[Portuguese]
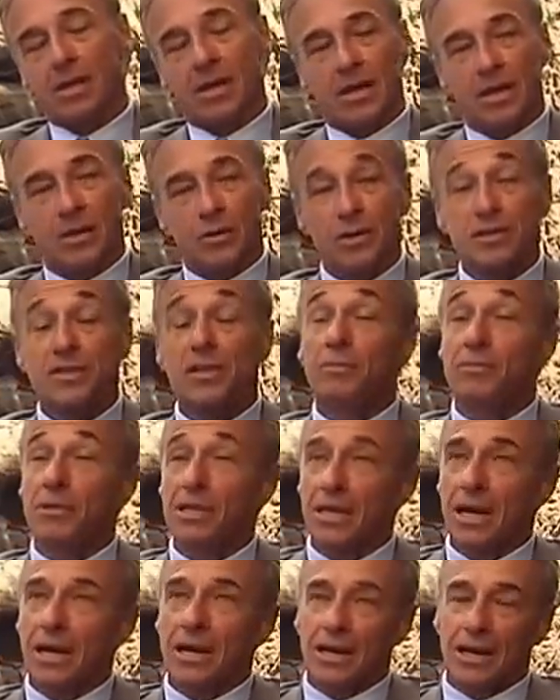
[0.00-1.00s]
a nossa
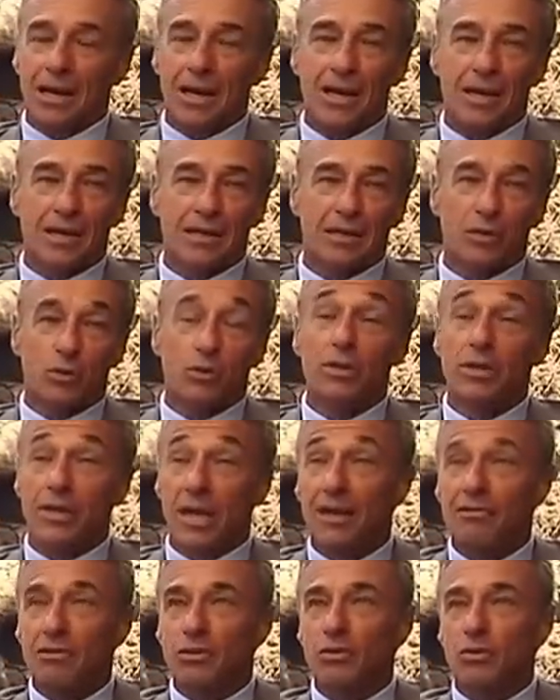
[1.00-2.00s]
amiga Carla, que
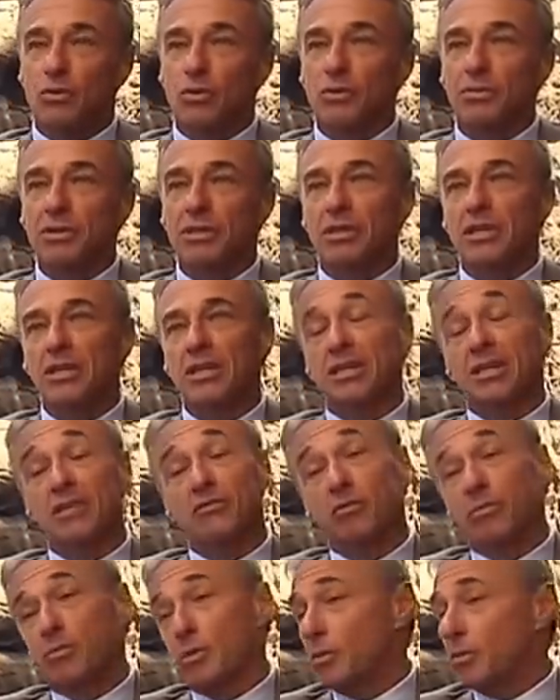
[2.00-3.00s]
cuidava do comitê,
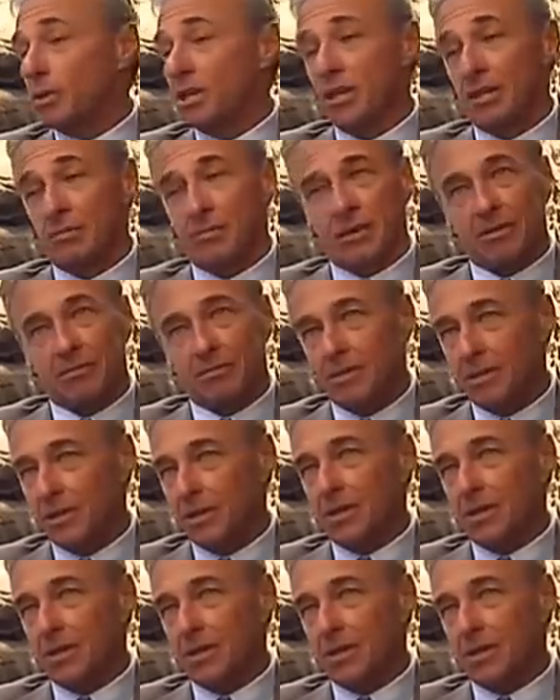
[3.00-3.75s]
teve um problema